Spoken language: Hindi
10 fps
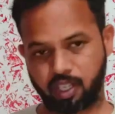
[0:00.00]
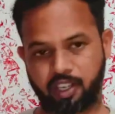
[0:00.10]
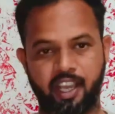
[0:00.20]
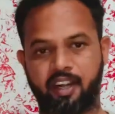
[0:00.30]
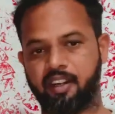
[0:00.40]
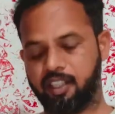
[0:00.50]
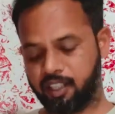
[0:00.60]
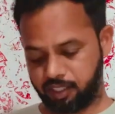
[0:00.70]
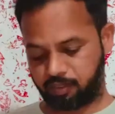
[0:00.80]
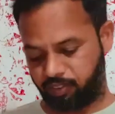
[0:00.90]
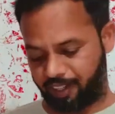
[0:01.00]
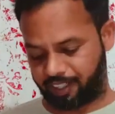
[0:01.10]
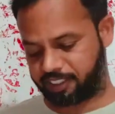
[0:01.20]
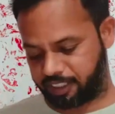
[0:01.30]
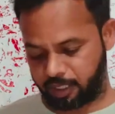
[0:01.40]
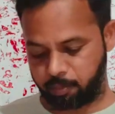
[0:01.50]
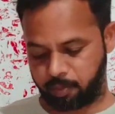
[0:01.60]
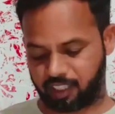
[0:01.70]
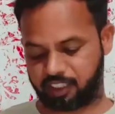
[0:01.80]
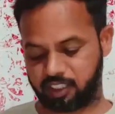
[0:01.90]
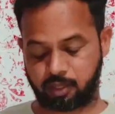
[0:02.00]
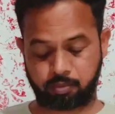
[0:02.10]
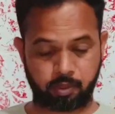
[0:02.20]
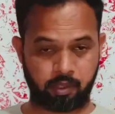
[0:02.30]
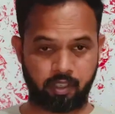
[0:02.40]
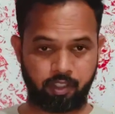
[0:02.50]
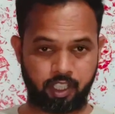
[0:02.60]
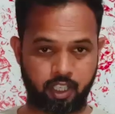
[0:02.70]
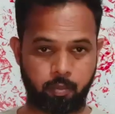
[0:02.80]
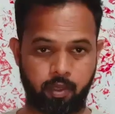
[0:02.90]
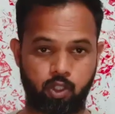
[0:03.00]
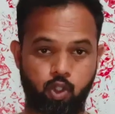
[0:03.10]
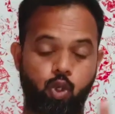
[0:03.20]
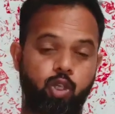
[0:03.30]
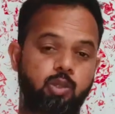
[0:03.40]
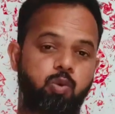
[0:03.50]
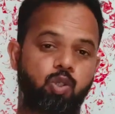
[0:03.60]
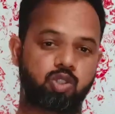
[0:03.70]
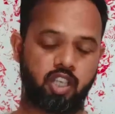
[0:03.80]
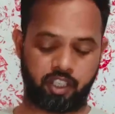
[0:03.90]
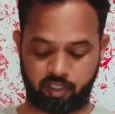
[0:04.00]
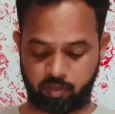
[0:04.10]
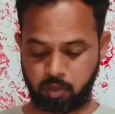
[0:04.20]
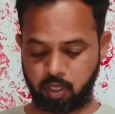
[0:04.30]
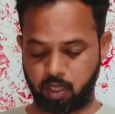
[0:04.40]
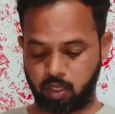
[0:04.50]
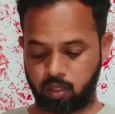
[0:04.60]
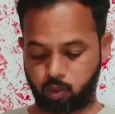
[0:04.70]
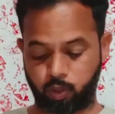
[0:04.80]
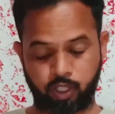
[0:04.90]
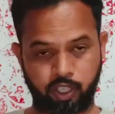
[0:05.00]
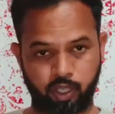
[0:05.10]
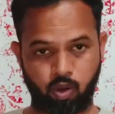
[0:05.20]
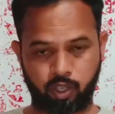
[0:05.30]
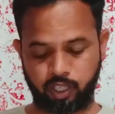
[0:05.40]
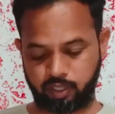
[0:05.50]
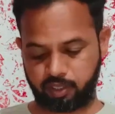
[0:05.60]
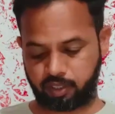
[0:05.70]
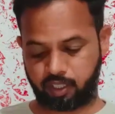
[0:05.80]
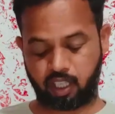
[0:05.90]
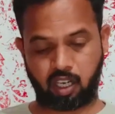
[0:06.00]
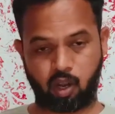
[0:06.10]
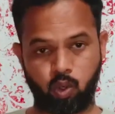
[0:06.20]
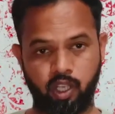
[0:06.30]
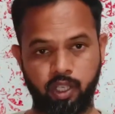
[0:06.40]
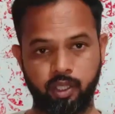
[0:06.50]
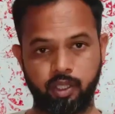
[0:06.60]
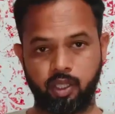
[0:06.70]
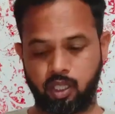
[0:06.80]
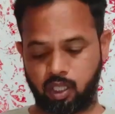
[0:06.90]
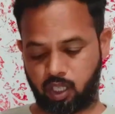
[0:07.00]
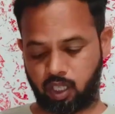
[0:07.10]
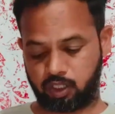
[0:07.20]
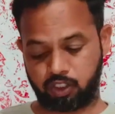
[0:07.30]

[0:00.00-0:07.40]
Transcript: खैर फैंटेसी टीम पे आते हैं सबसे पहले विकेट कीपर चॉइस बहुत सारी है विंटर डिकॉक है के राहुल है